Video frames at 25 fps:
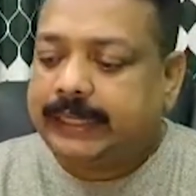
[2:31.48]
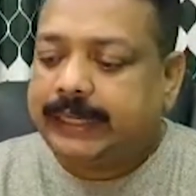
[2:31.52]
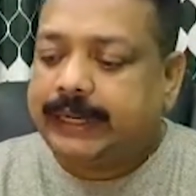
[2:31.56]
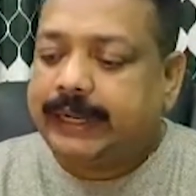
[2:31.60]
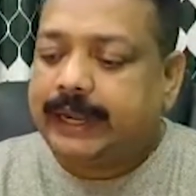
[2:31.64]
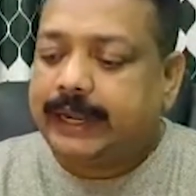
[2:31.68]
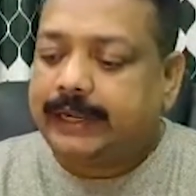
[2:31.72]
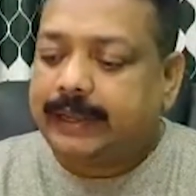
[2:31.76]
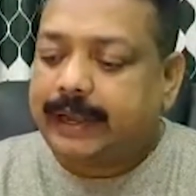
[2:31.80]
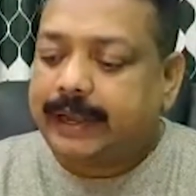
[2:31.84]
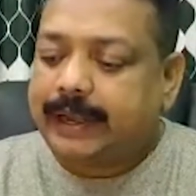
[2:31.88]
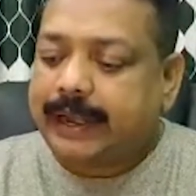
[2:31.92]

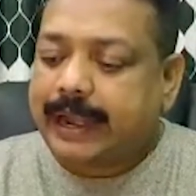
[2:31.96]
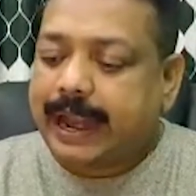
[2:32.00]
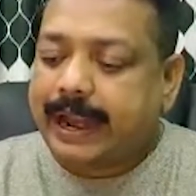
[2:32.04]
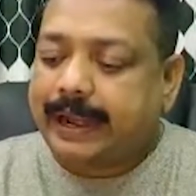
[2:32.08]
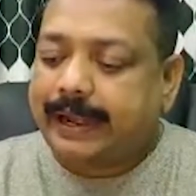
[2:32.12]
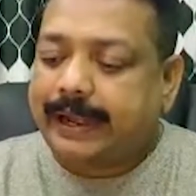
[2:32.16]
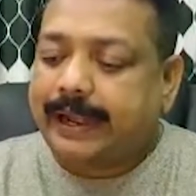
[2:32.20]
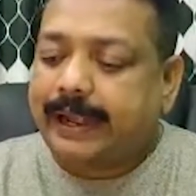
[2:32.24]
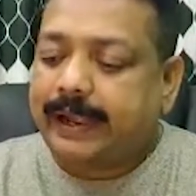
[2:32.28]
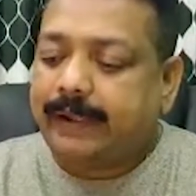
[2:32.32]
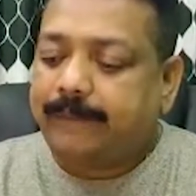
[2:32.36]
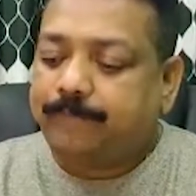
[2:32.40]
এর একটা
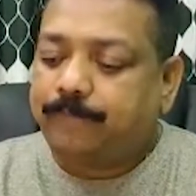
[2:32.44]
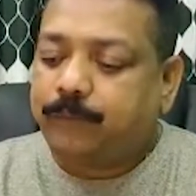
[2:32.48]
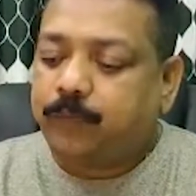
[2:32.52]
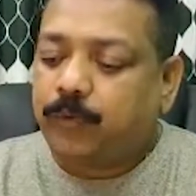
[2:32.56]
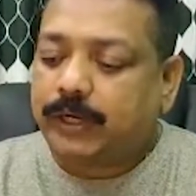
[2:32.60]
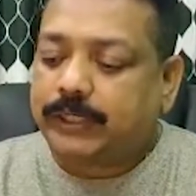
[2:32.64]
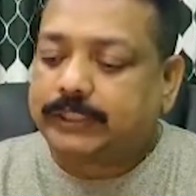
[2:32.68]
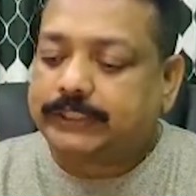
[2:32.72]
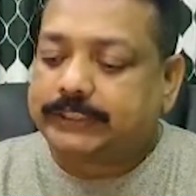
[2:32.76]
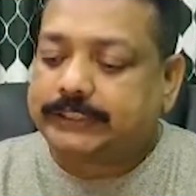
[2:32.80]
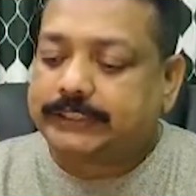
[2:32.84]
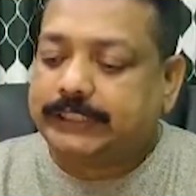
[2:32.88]
র্যাকেট
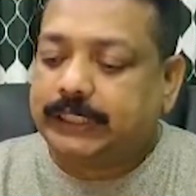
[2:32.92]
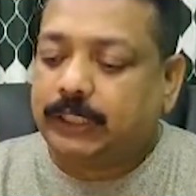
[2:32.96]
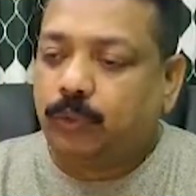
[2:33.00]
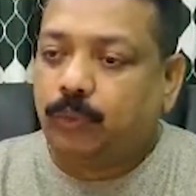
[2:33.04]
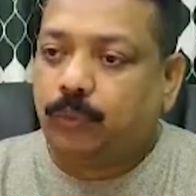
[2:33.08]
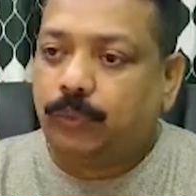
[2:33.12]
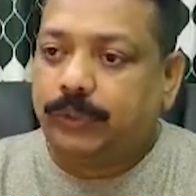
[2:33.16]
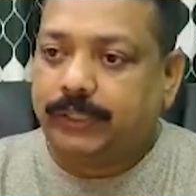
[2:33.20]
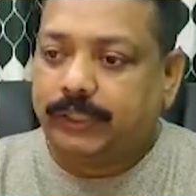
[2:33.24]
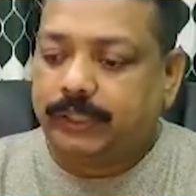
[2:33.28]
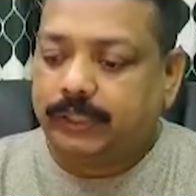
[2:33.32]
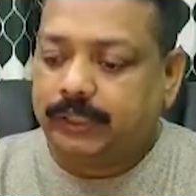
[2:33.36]
পুরা
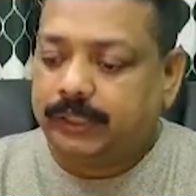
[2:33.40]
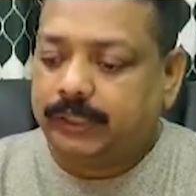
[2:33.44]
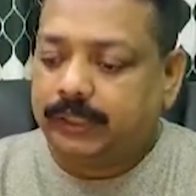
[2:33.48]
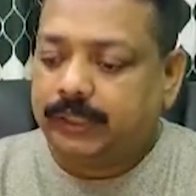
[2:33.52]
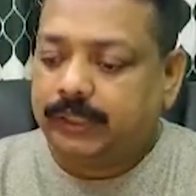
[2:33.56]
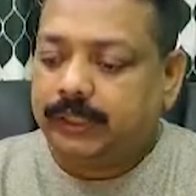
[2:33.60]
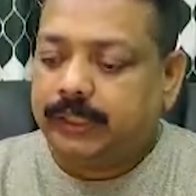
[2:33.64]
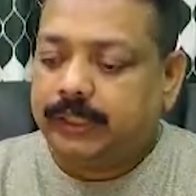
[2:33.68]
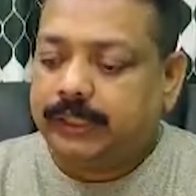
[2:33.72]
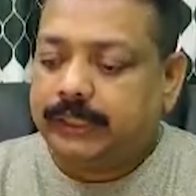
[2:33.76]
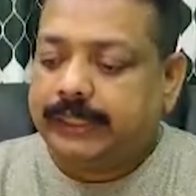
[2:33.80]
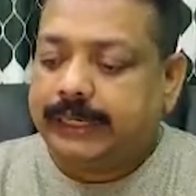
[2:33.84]
শিলিগুড়ি
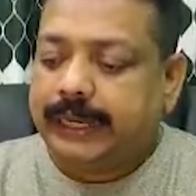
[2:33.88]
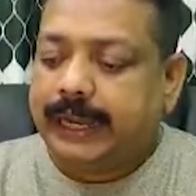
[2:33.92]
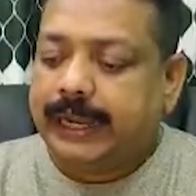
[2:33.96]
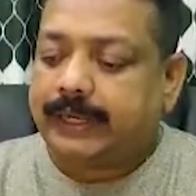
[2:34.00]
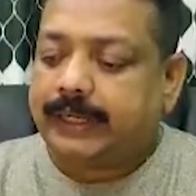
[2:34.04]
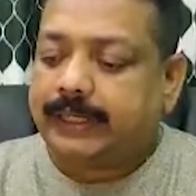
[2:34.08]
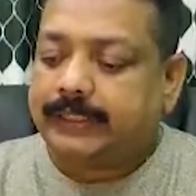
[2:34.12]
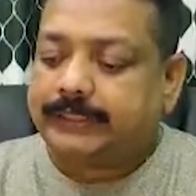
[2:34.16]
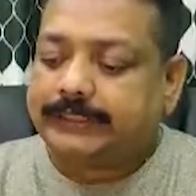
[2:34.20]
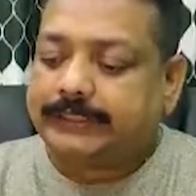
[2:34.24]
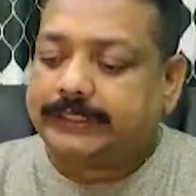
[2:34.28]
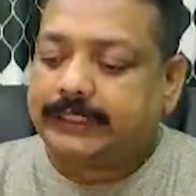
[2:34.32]

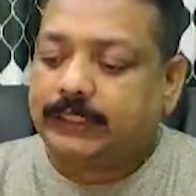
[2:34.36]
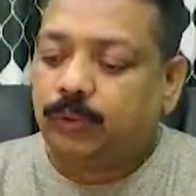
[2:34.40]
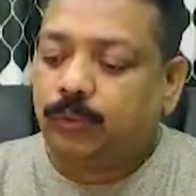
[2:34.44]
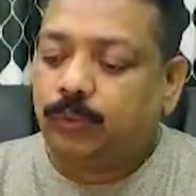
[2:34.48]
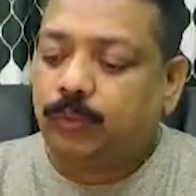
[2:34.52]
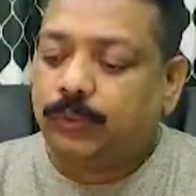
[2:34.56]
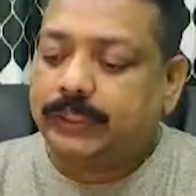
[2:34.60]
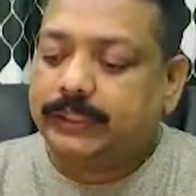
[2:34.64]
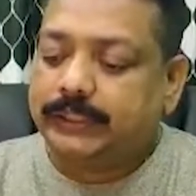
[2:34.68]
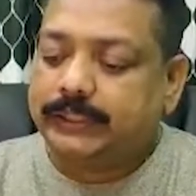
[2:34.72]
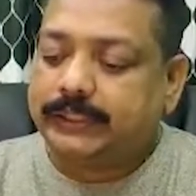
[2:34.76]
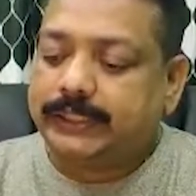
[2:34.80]
একটা
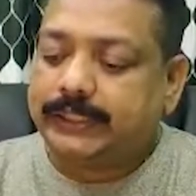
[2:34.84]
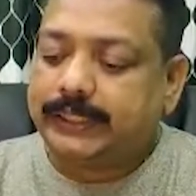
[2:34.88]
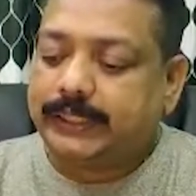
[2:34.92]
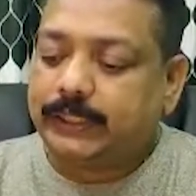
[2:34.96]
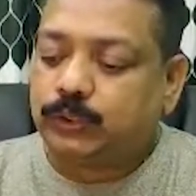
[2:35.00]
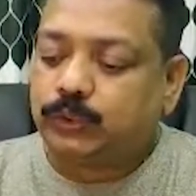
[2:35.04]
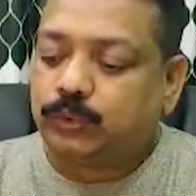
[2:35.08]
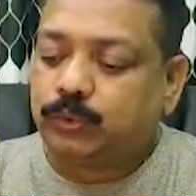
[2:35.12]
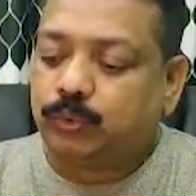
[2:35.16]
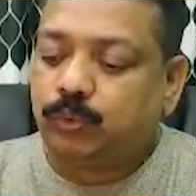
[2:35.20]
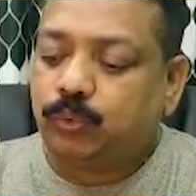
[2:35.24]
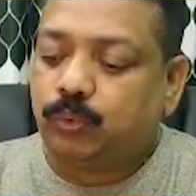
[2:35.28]
শিলিগুড়ি থেকে
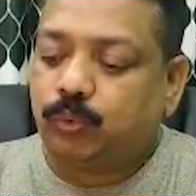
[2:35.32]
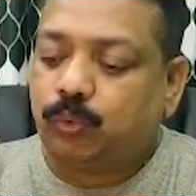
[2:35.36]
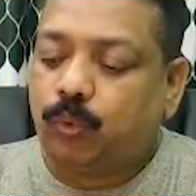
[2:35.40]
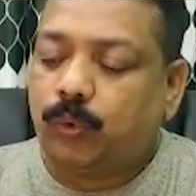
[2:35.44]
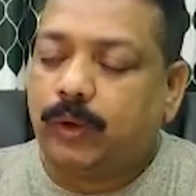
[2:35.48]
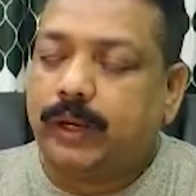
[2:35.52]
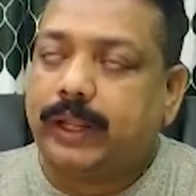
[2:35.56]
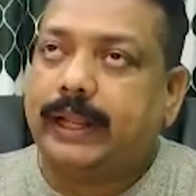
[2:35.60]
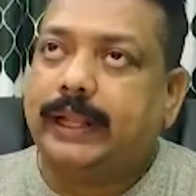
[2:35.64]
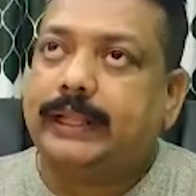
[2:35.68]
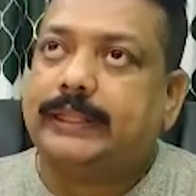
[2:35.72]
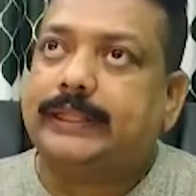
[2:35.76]
শুরু
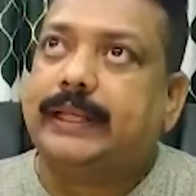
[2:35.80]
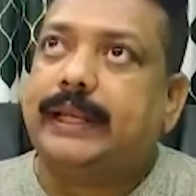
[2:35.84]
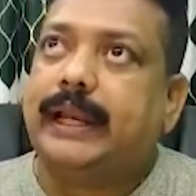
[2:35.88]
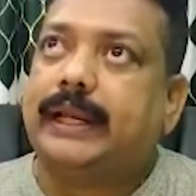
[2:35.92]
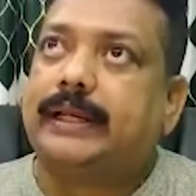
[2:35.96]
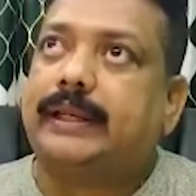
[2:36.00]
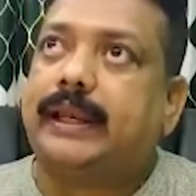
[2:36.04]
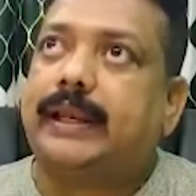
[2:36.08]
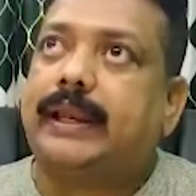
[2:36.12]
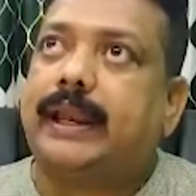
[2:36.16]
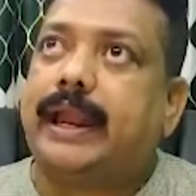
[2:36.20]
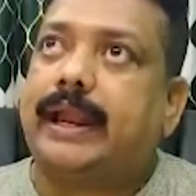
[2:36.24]
করে এদের
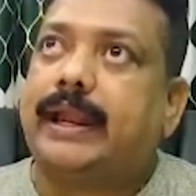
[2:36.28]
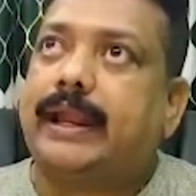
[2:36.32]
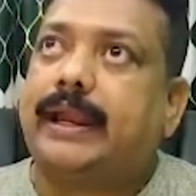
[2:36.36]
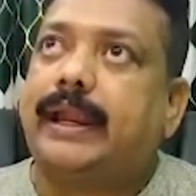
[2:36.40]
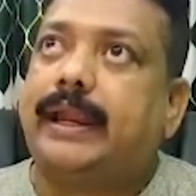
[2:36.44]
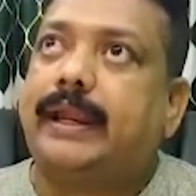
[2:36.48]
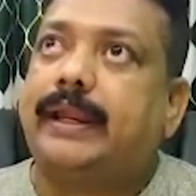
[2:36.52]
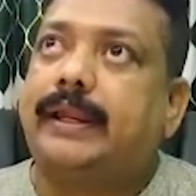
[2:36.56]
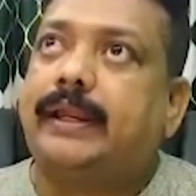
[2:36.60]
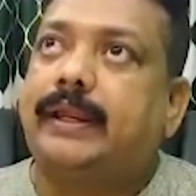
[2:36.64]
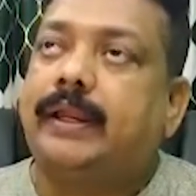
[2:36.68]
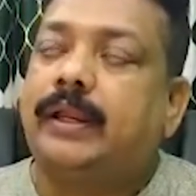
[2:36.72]
একটা
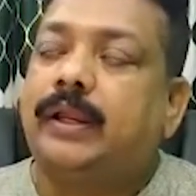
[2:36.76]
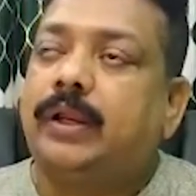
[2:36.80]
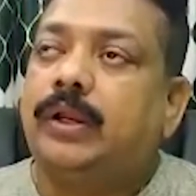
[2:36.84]
র্যাকেট